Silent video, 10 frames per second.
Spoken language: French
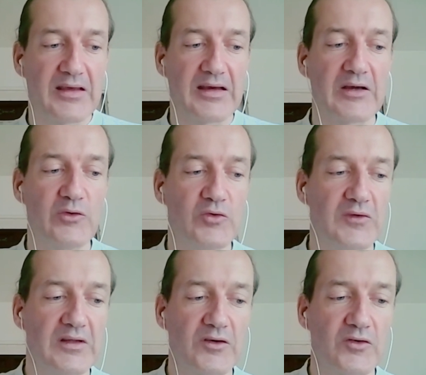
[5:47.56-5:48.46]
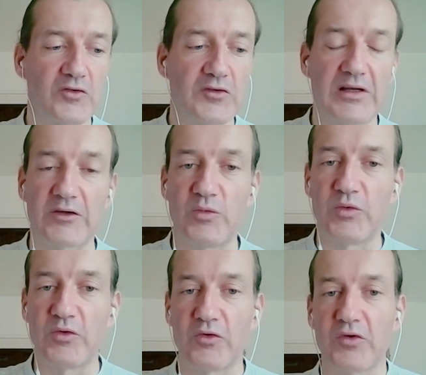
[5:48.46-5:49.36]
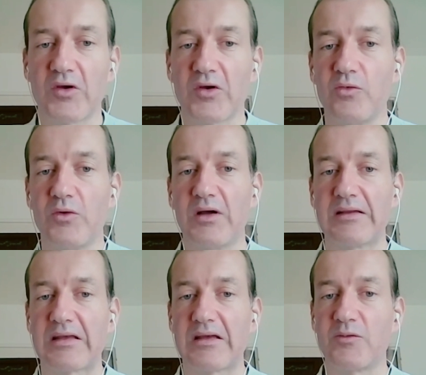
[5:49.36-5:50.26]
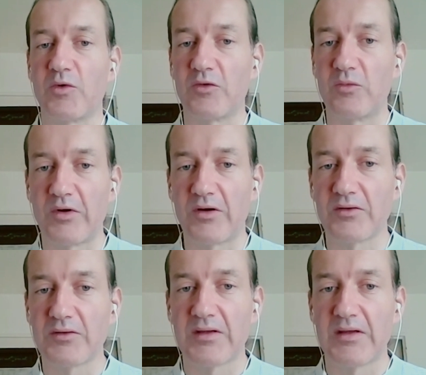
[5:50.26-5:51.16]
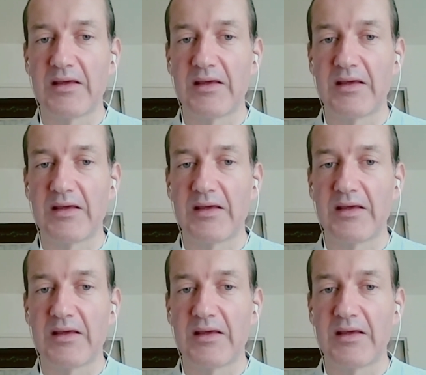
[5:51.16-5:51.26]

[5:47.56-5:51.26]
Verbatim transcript: à une séance chez l'acupuncteur ou à un traitement de plantes.